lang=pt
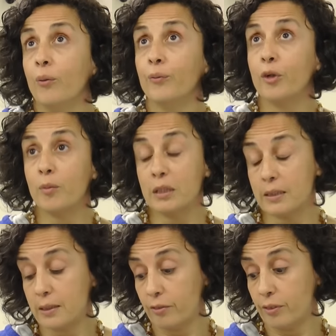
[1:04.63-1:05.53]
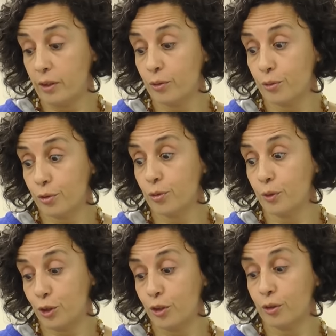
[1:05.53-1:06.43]
O nome desse evento, o
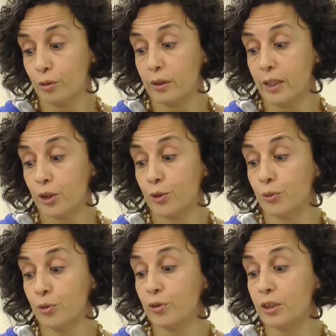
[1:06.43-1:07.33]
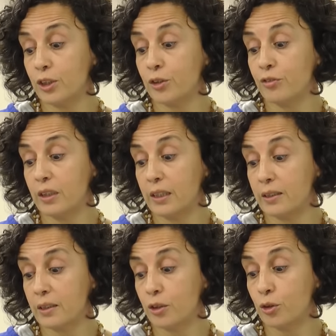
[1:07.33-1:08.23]
subtítulo, né, Juntos nas
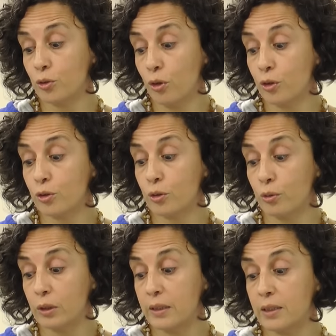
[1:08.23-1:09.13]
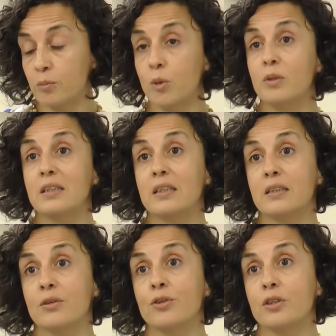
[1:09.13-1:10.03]
Diferenças, Sonhos, Lutas e
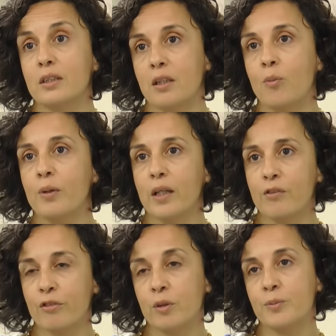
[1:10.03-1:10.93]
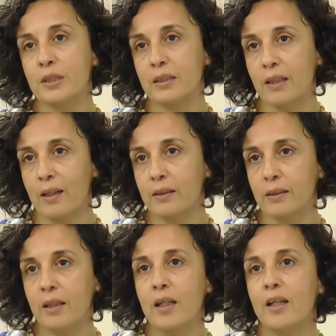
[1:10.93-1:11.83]
Mobilização Social pela Reforma
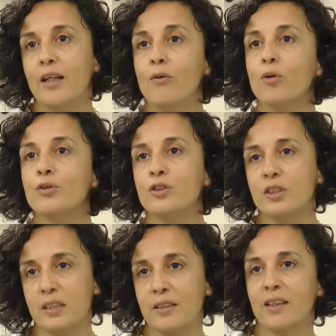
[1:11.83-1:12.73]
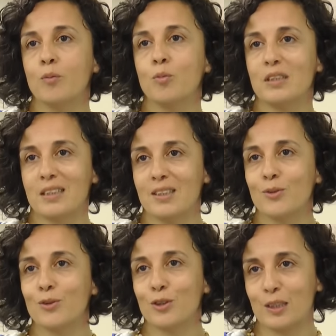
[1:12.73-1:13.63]
Psiquiátrica. Eu ouso dizer que a
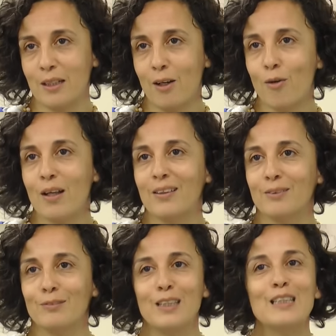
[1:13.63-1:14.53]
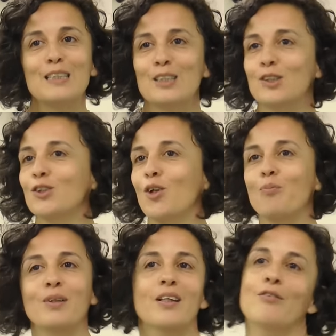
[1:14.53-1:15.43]
mobilização social, ela não tem que ser só
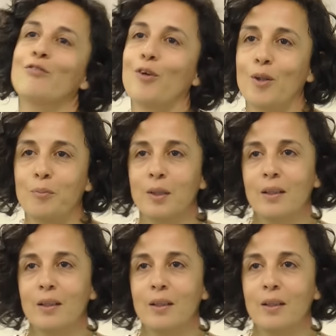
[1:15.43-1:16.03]
pela reforma.